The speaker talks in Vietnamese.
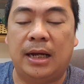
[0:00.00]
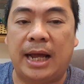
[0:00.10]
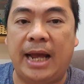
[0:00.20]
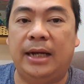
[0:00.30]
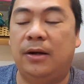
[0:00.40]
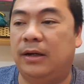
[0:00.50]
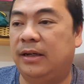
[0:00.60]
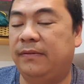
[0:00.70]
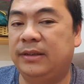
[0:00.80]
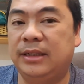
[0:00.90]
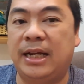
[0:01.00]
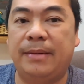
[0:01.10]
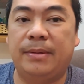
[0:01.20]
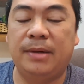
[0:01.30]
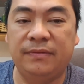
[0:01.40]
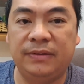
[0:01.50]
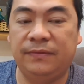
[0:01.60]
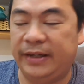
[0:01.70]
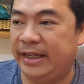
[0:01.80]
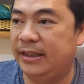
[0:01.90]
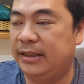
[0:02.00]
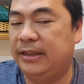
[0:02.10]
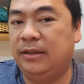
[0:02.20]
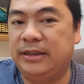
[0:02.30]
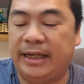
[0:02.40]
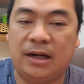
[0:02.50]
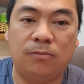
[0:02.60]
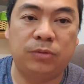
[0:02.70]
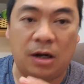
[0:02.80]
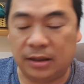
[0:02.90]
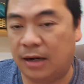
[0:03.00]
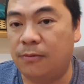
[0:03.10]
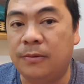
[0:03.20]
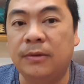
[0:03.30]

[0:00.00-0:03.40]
hack hoặc là vấn đề mà mất vĩnh viễn thì nó sẽ không có đâu.